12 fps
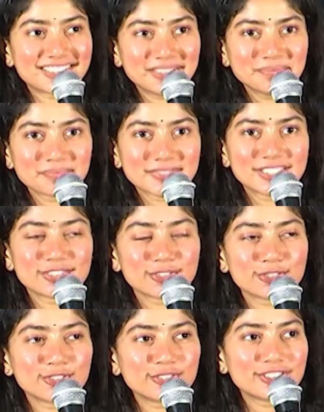కదా
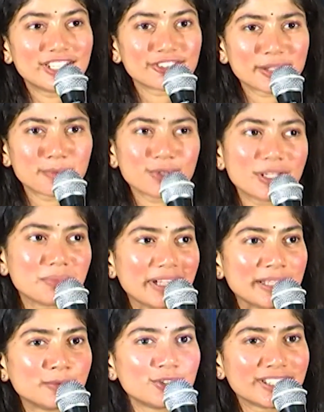సో నాకు ఎప్పుడు ఆ
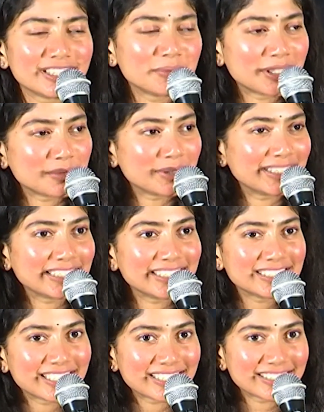భయం ఉండేది మనం ఏంటి
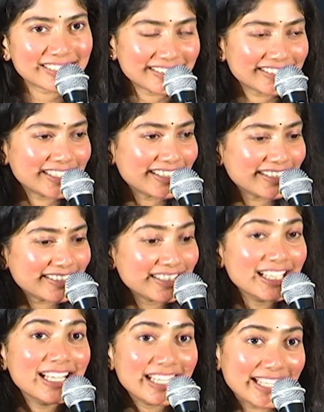చే
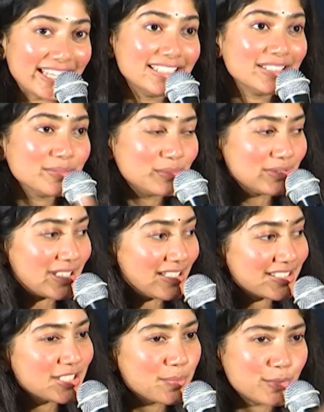వెళ్ళి
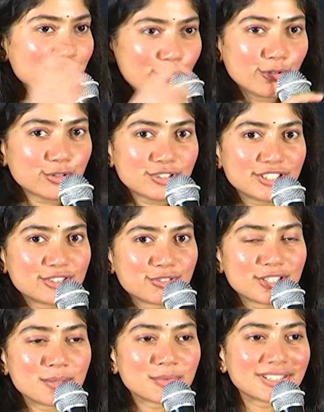కలిసినప్పుడే ఫొటోస్
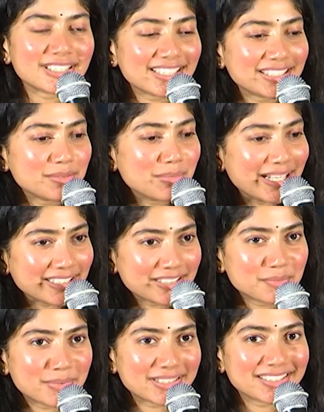తీసుకున్నాం కదా ఇది బయట
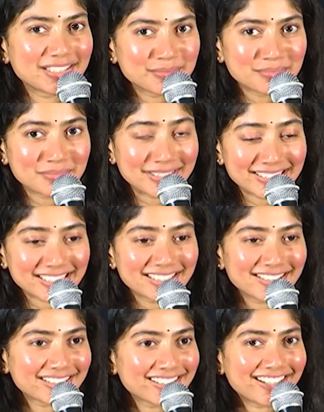పెడితే
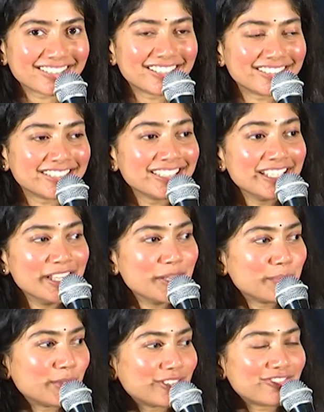మంచిదా కాదా అని
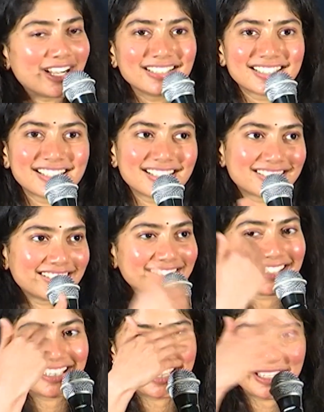బట్ వాళ్ళకి అట్లా
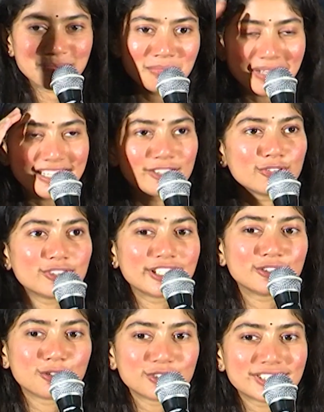ఏం మైండ్లో
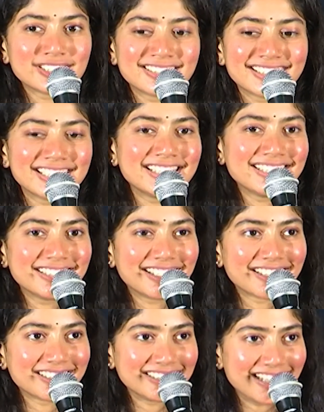లేదు వచ్చింది
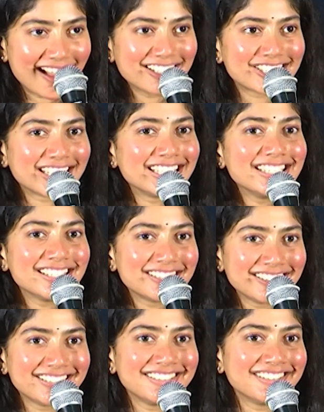నా చెల్లి
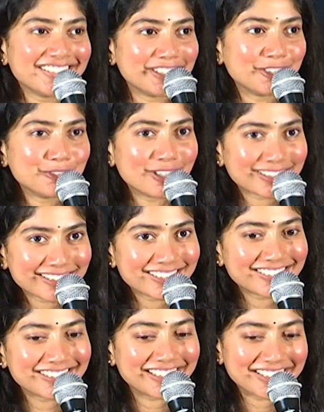అని నన్ను
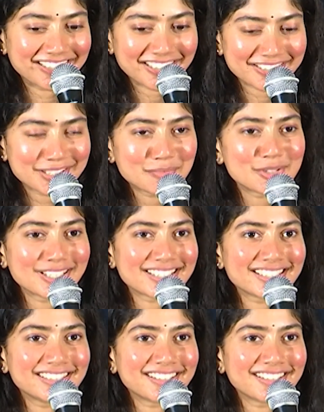అట్లా అక్సెప్ట్ చేసి